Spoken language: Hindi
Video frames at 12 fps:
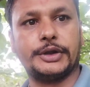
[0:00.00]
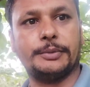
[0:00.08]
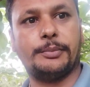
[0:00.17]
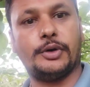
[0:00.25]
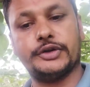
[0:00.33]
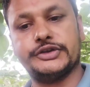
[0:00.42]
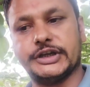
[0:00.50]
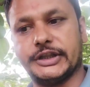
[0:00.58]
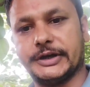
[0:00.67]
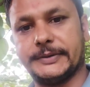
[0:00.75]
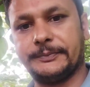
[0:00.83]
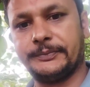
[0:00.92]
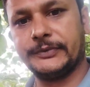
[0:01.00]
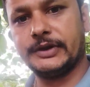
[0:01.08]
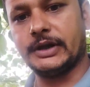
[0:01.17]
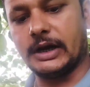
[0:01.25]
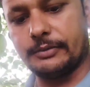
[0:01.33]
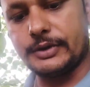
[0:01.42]
होते हैं बहुत ज़्यादा
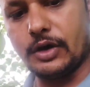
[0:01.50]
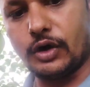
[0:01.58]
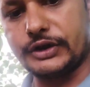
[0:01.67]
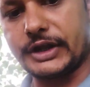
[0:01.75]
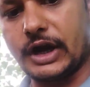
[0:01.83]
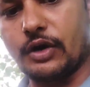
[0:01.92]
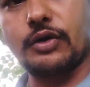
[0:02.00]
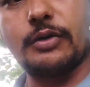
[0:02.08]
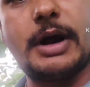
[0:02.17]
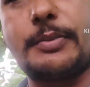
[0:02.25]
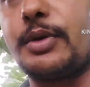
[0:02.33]
अभी और दिखाऊंगा मैं